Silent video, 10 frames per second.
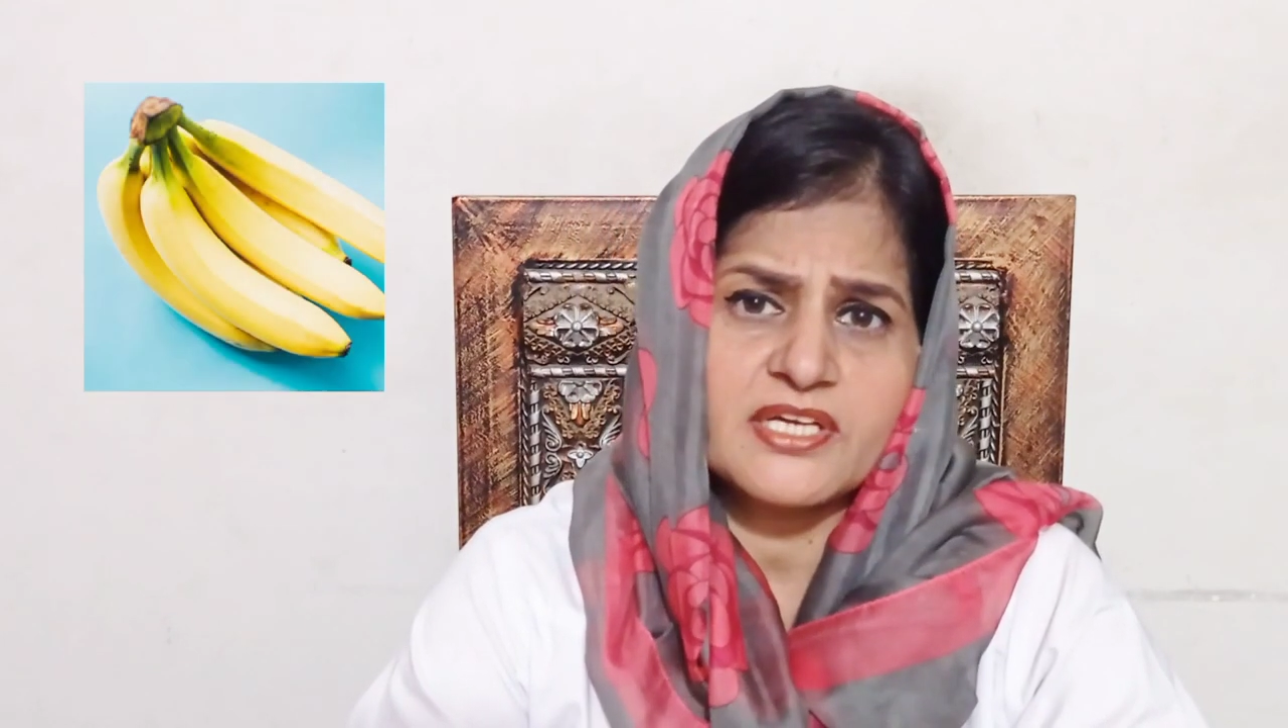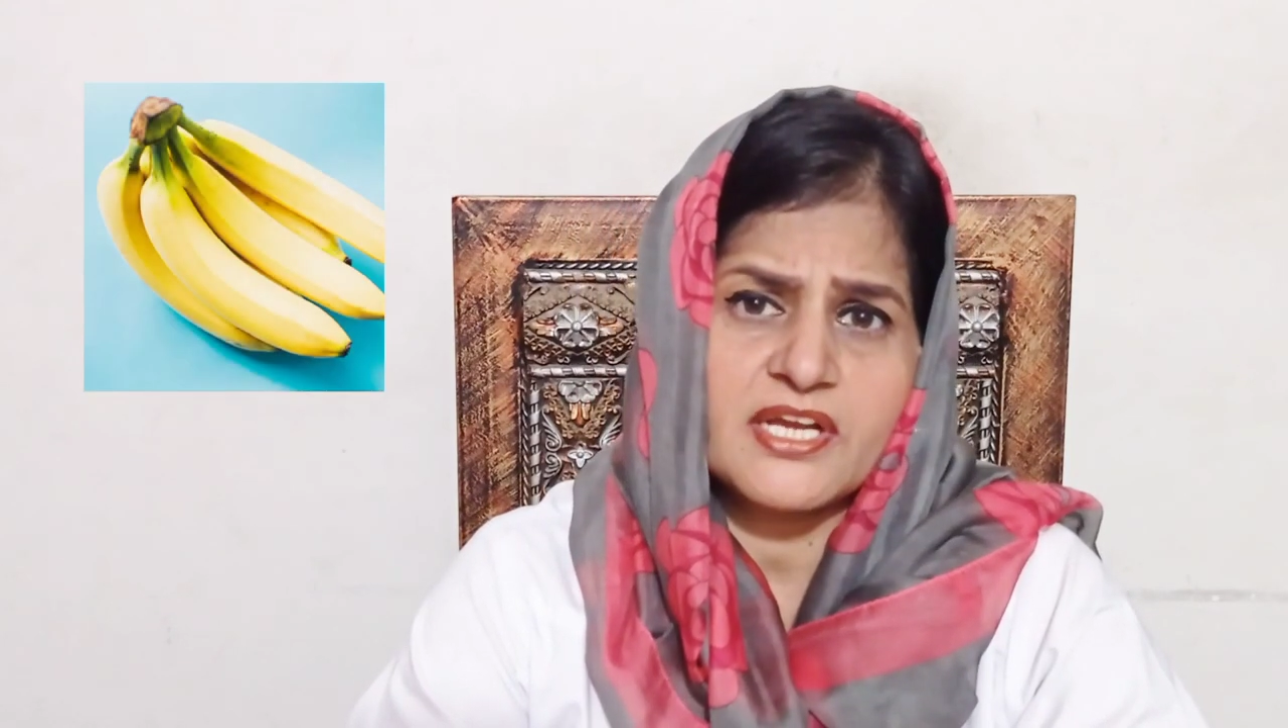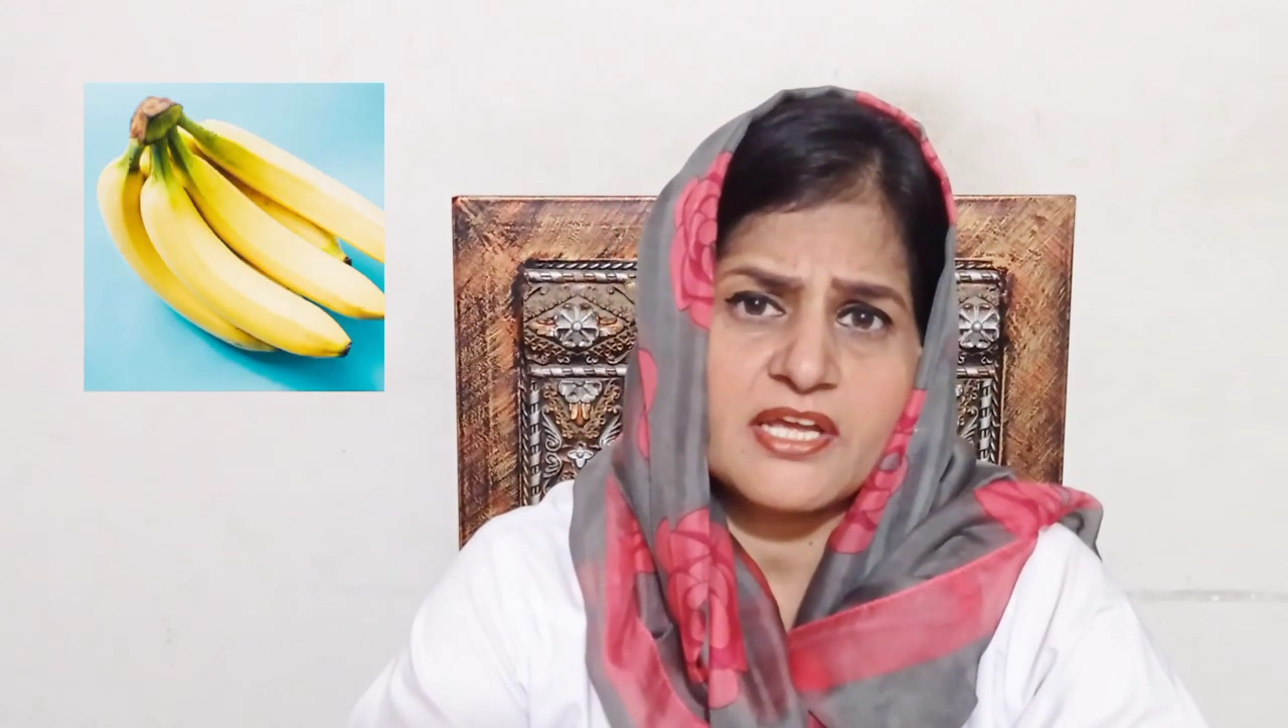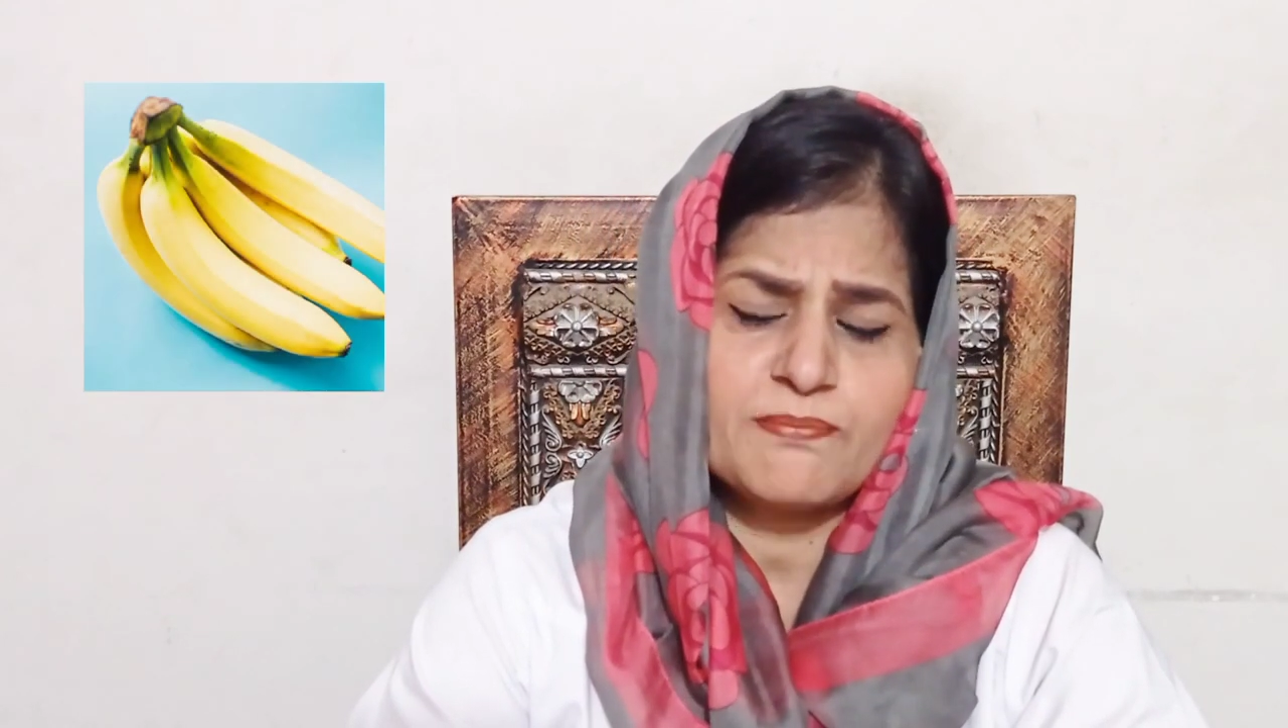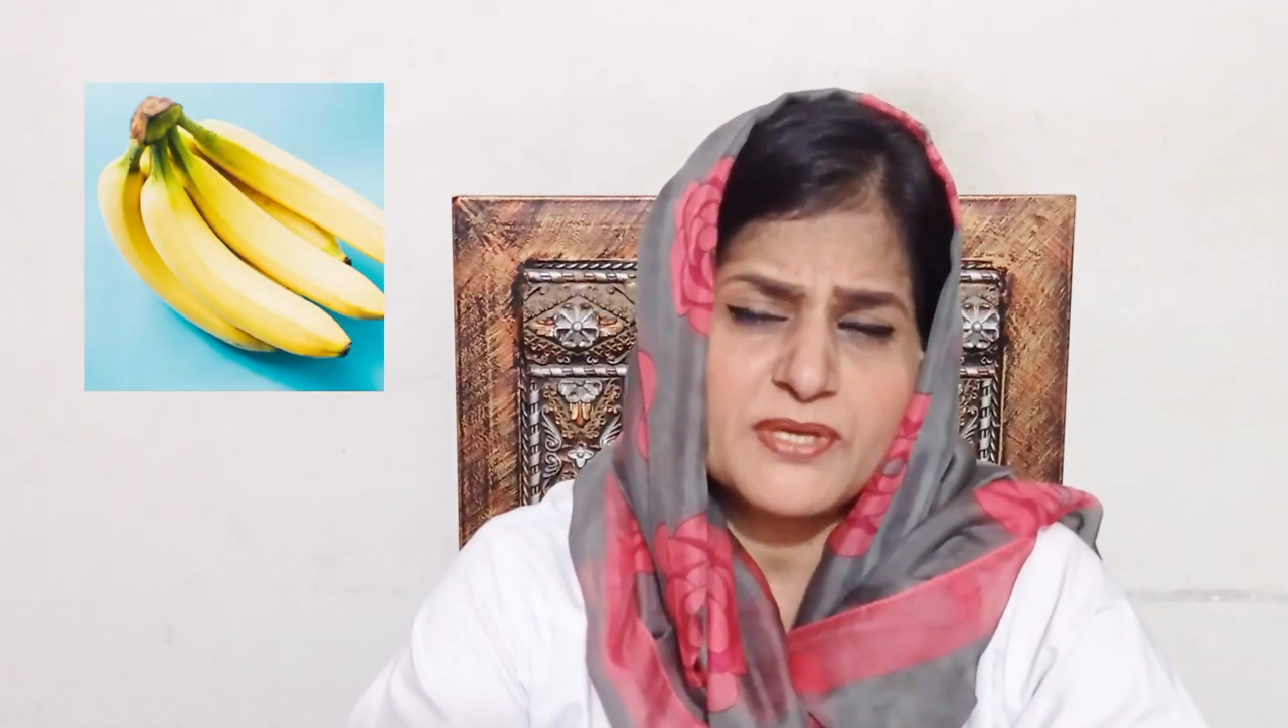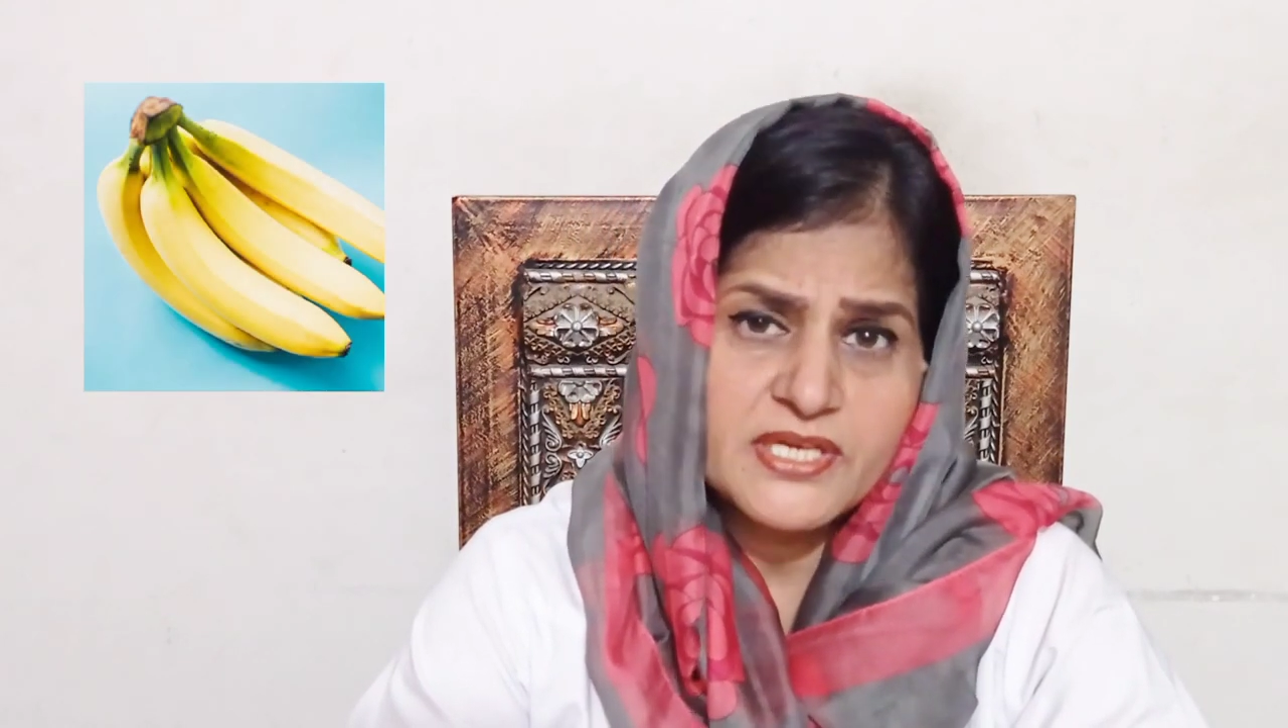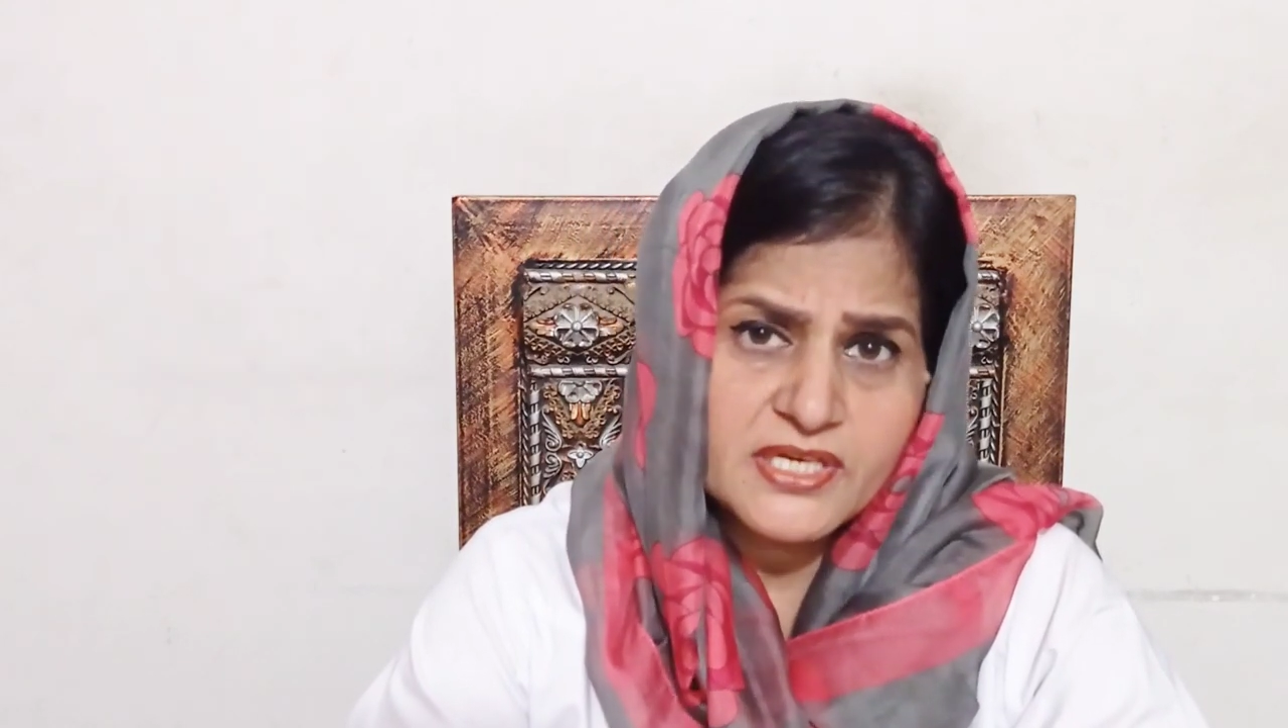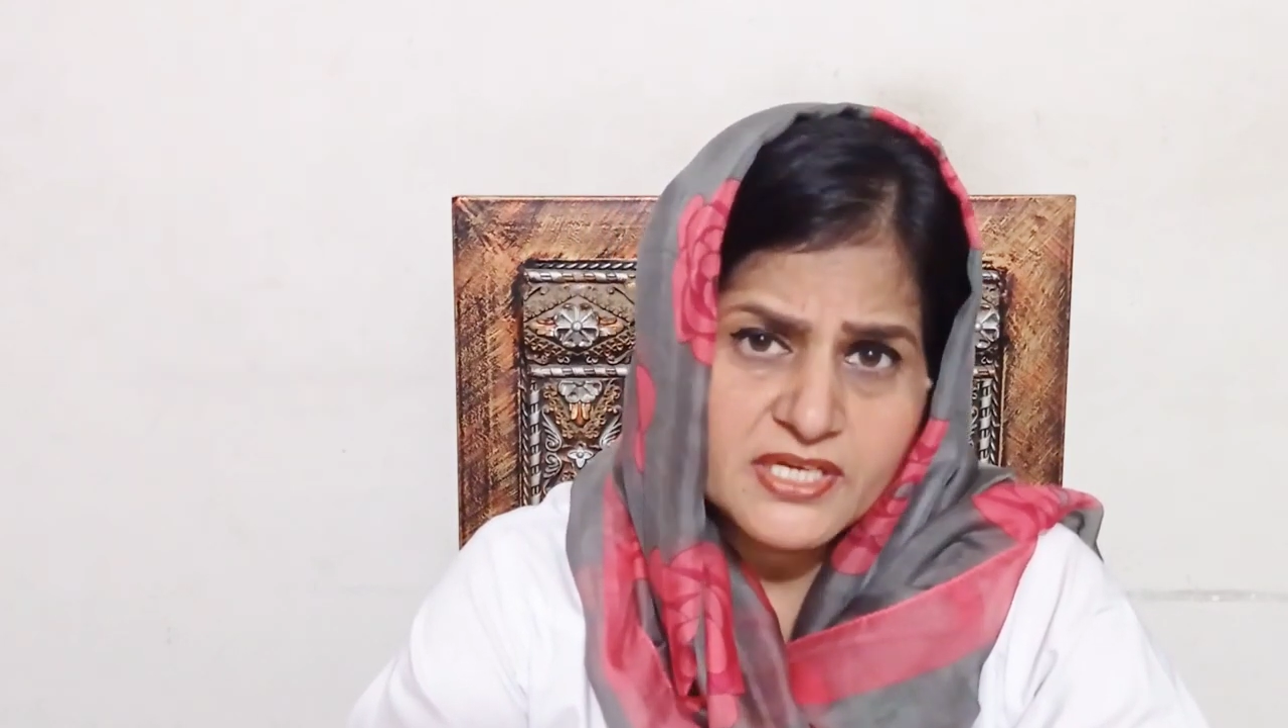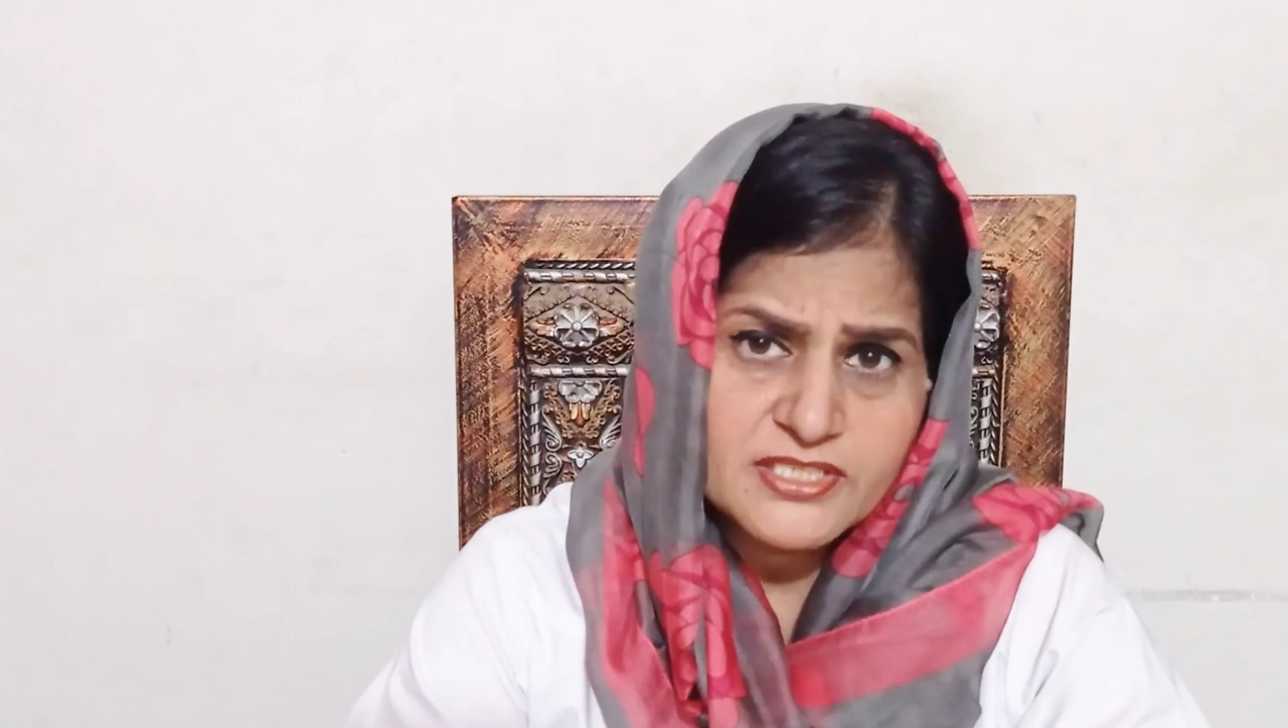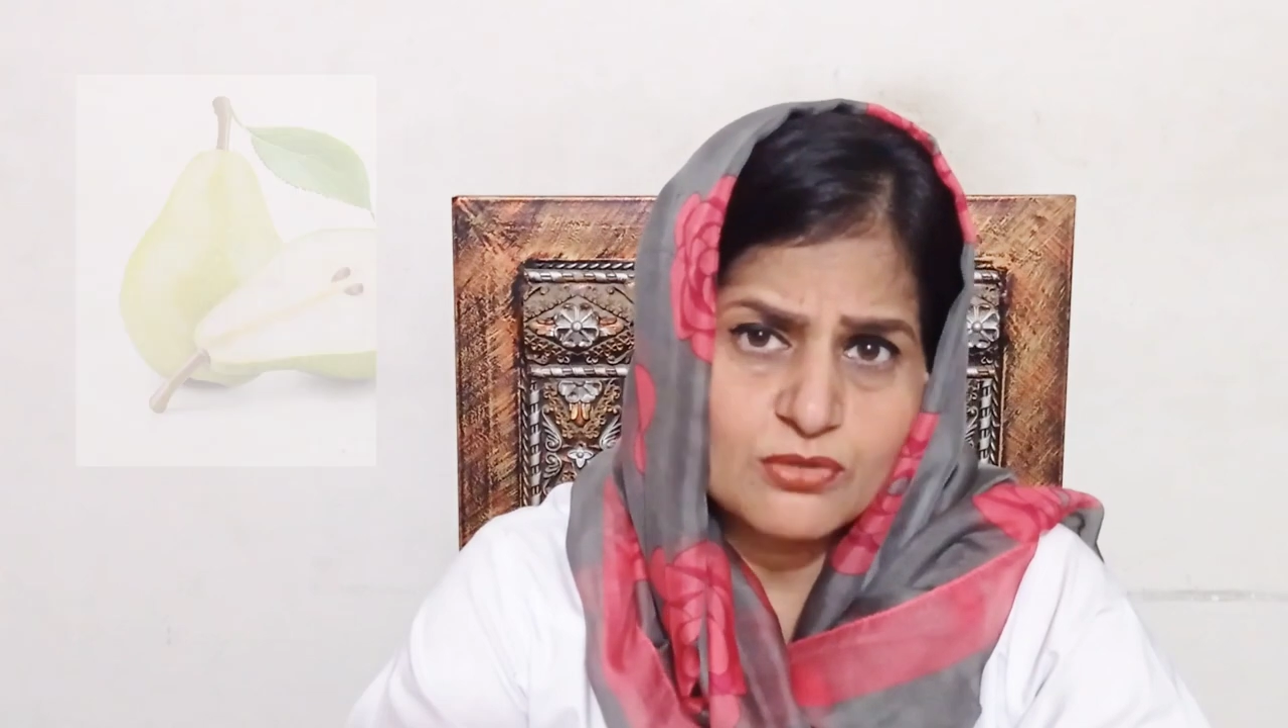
करें पियर का